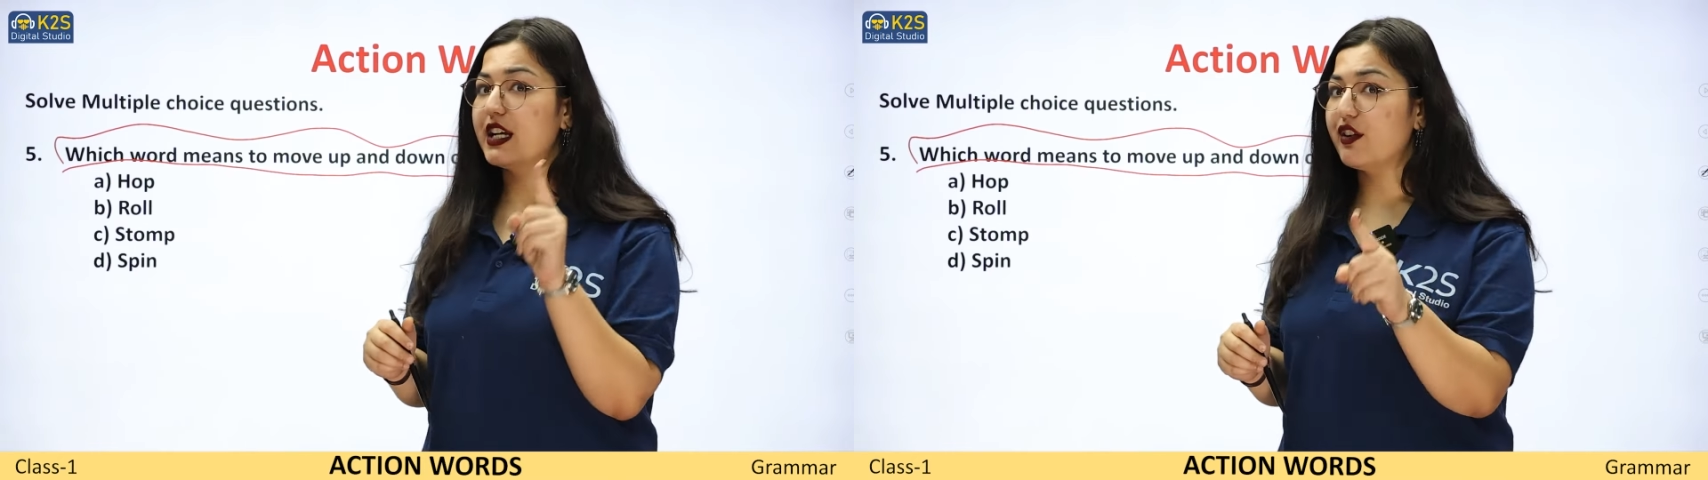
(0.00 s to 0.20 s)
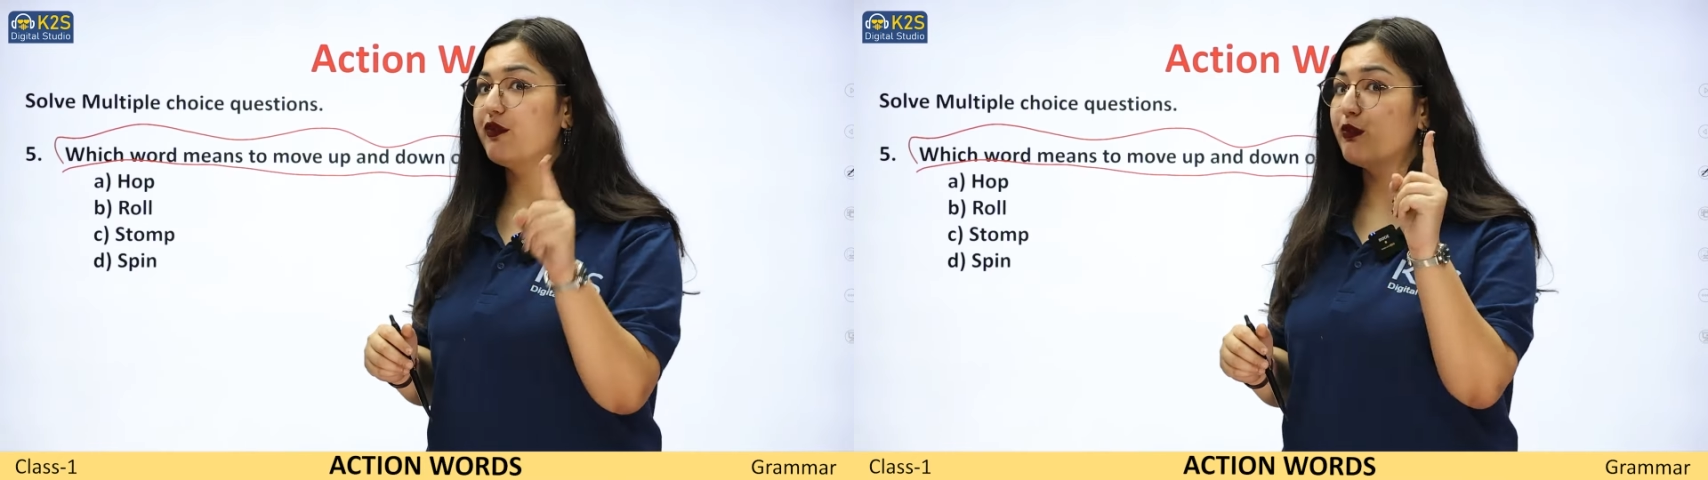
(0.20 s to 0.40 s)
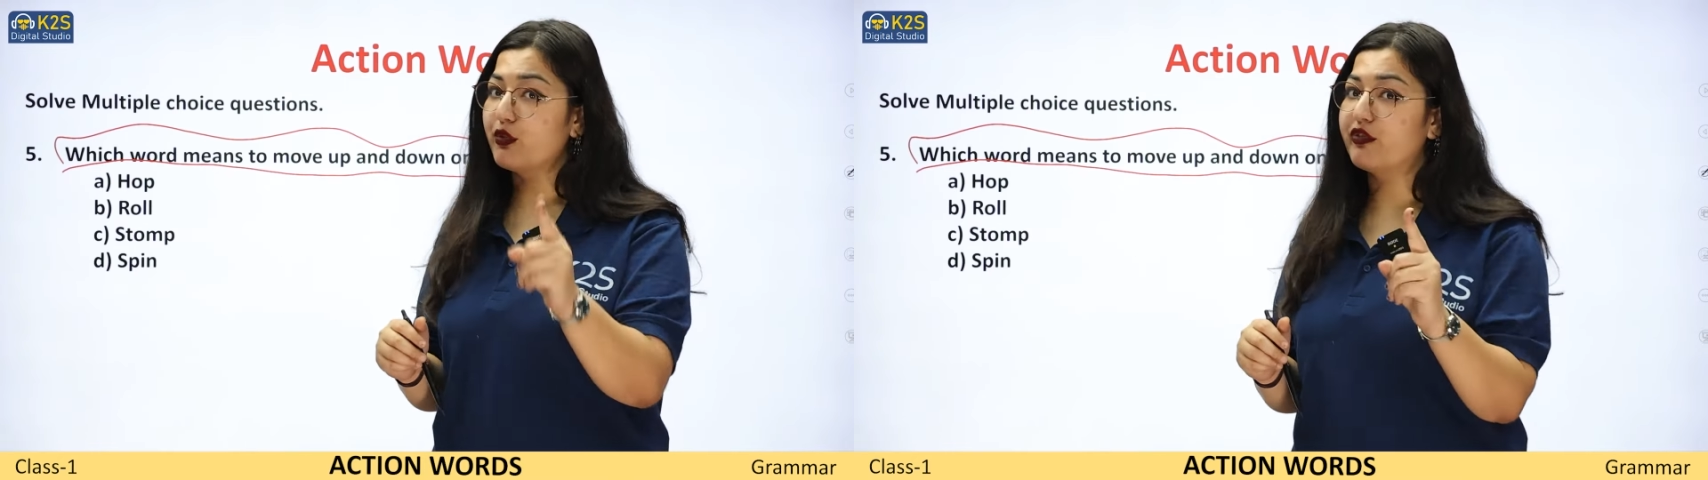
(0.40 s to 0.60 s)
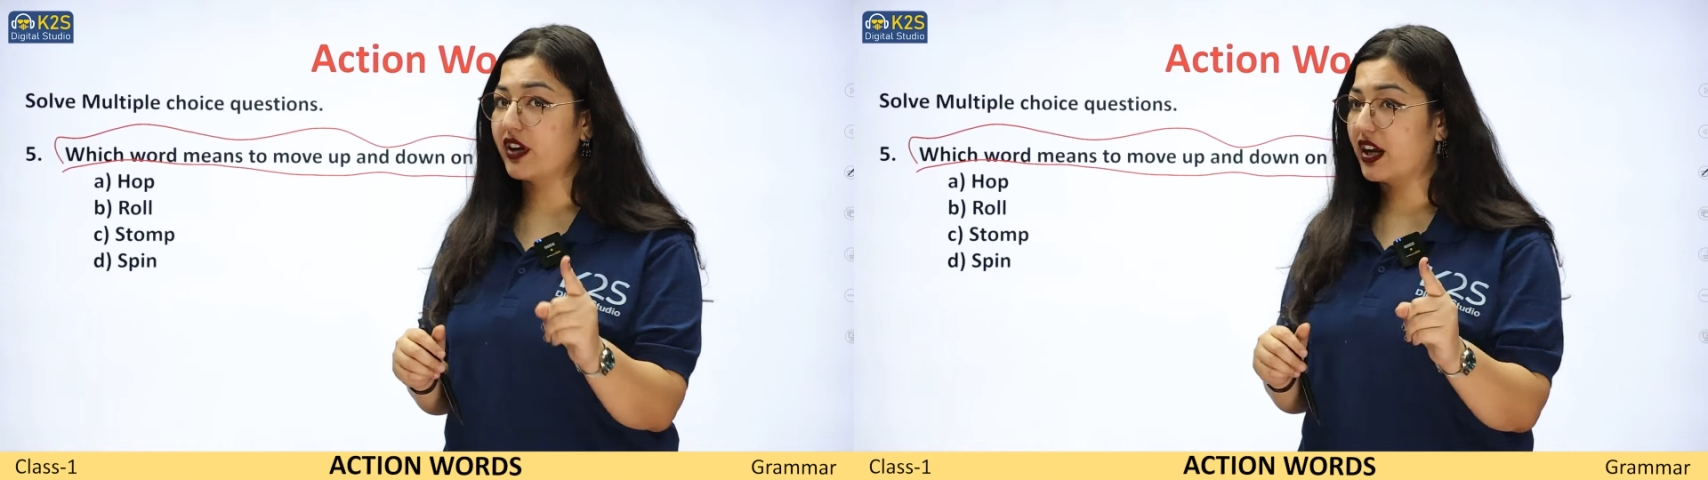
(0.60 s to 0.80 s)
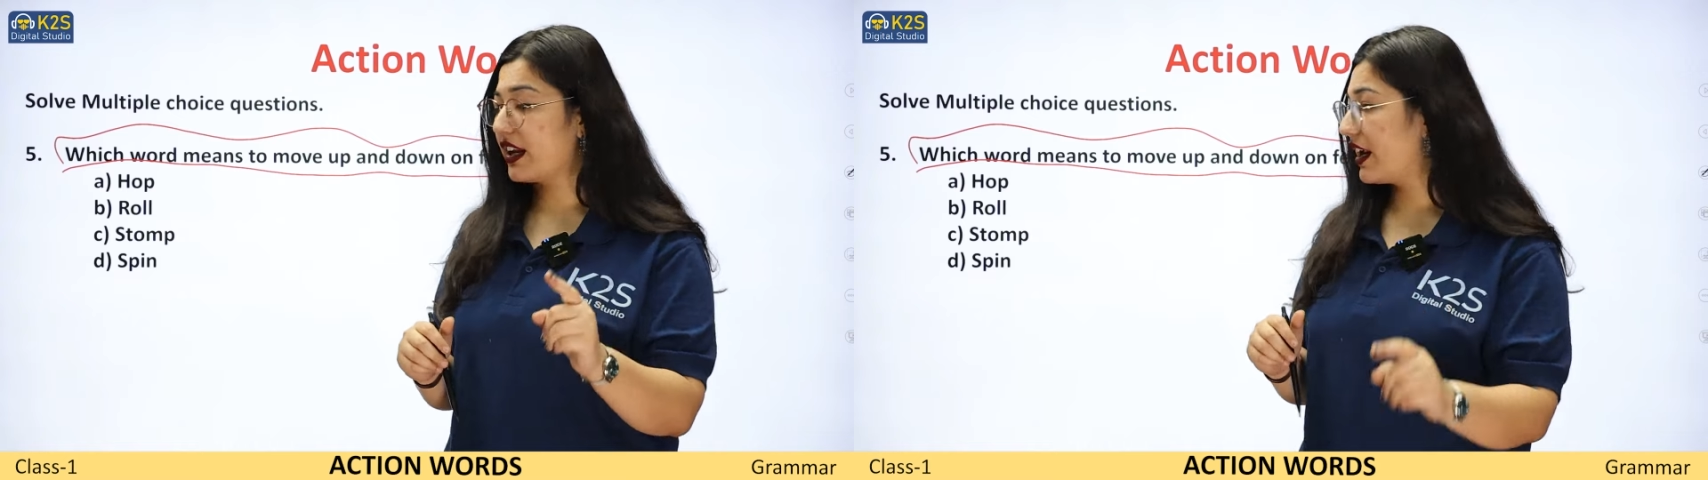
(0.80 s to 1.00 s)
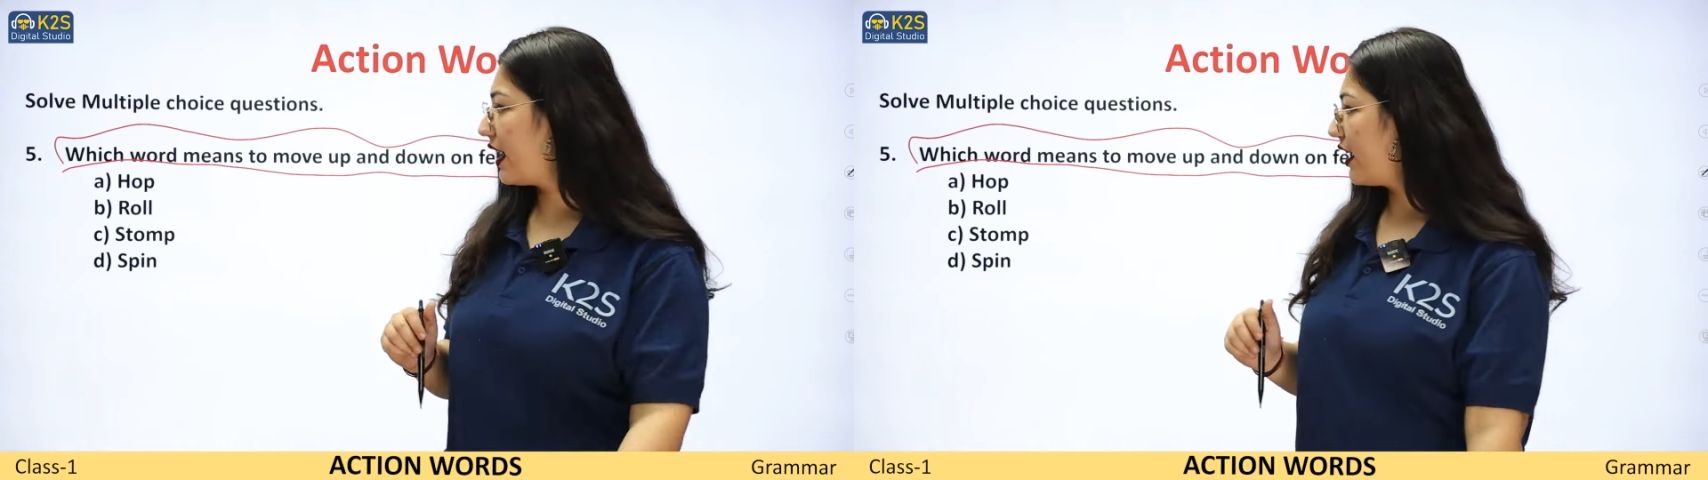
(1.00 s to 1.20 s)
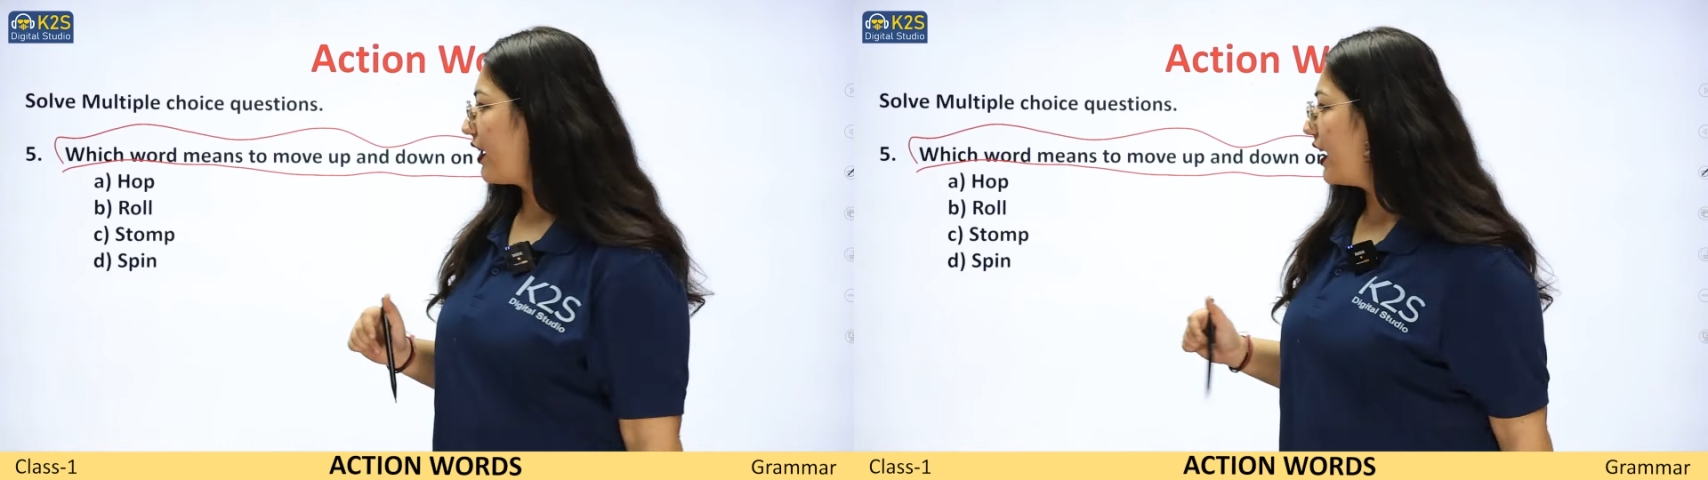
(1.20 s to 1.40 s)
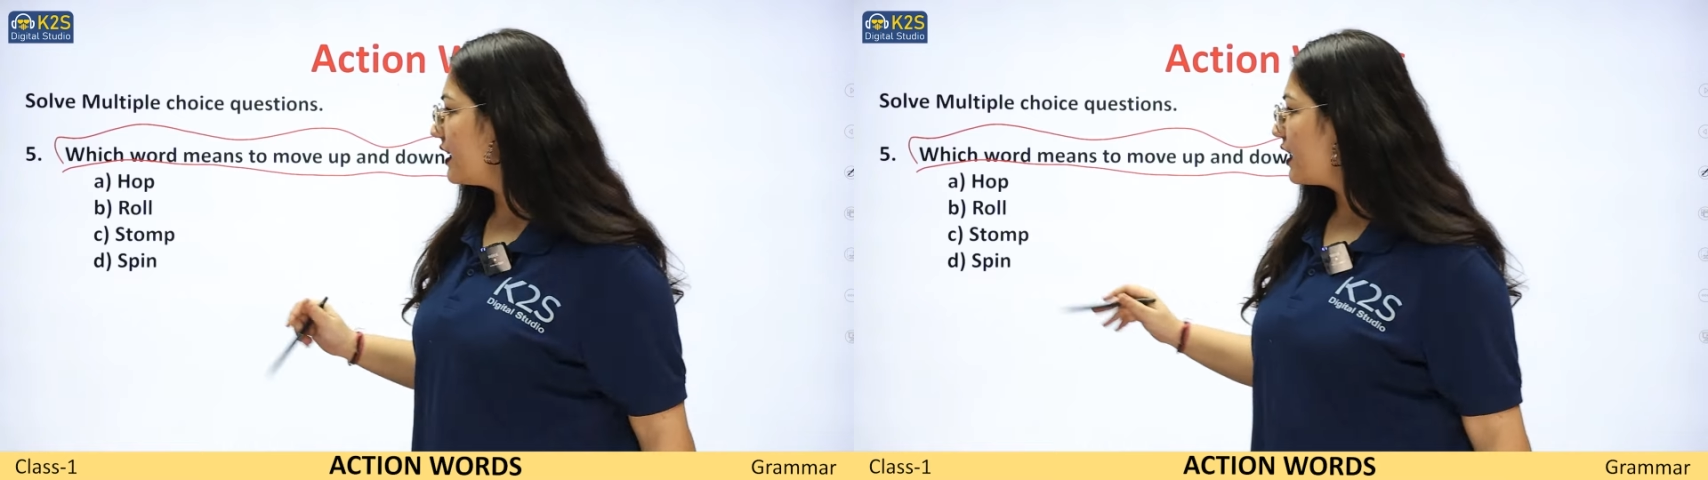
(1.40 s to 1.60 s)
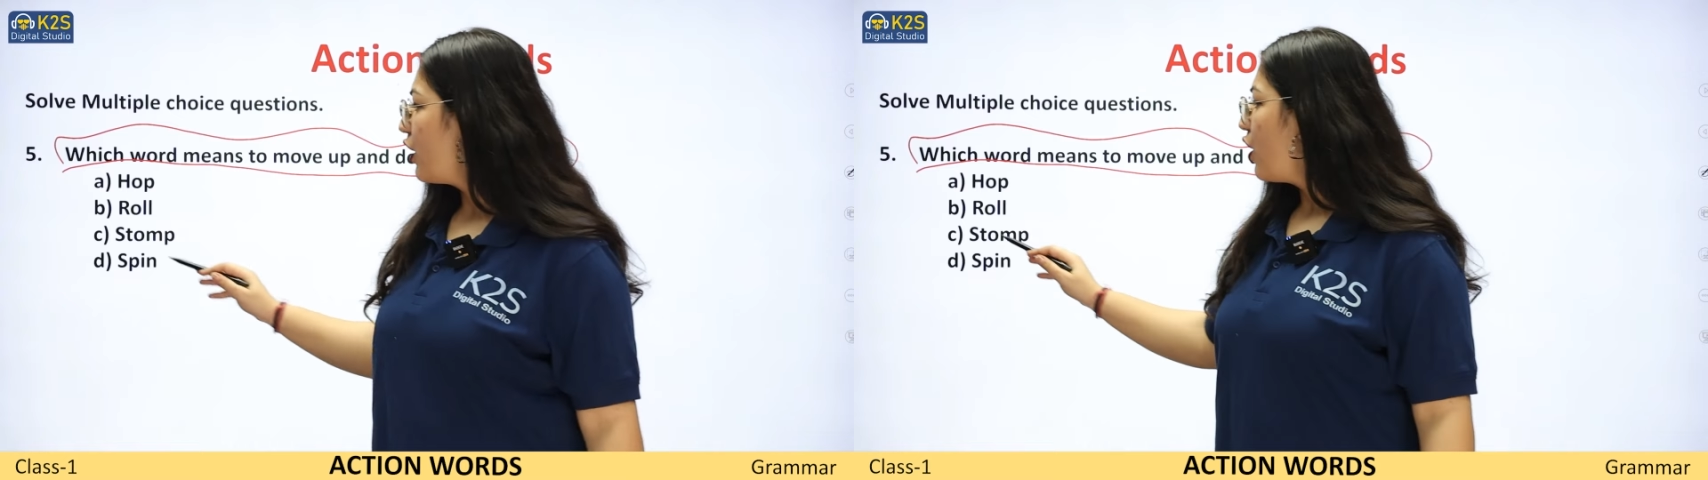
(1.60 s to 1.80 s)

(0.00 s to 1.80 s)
सिर्फ मूव कर रहे हैं राइट